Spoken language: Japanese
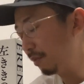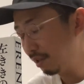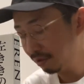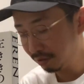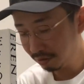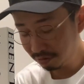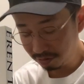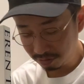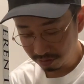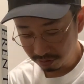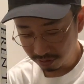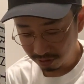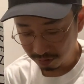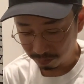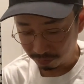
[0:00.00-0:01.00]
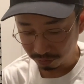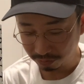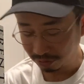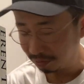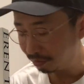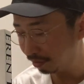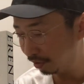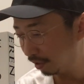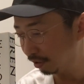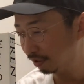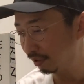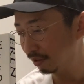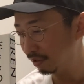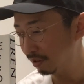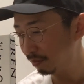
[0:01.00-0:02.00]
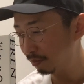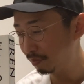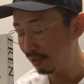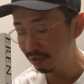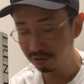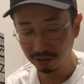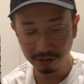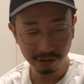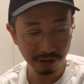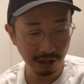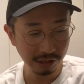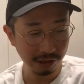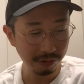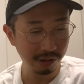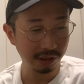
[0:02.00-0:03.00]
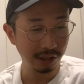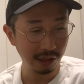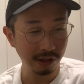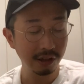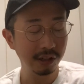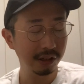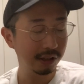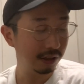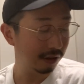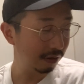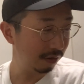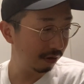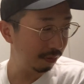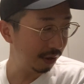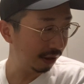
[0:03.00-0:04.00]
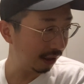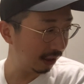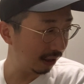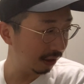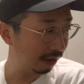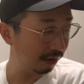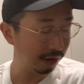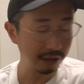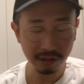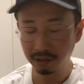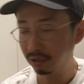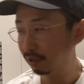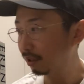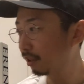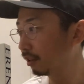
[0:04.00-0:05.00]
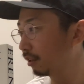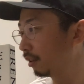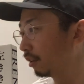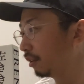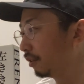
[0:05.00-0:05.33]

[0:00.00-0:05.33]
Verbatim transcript: メンタル持ってるよなって。メンタルだけはね、褒めてあげてください、なんか。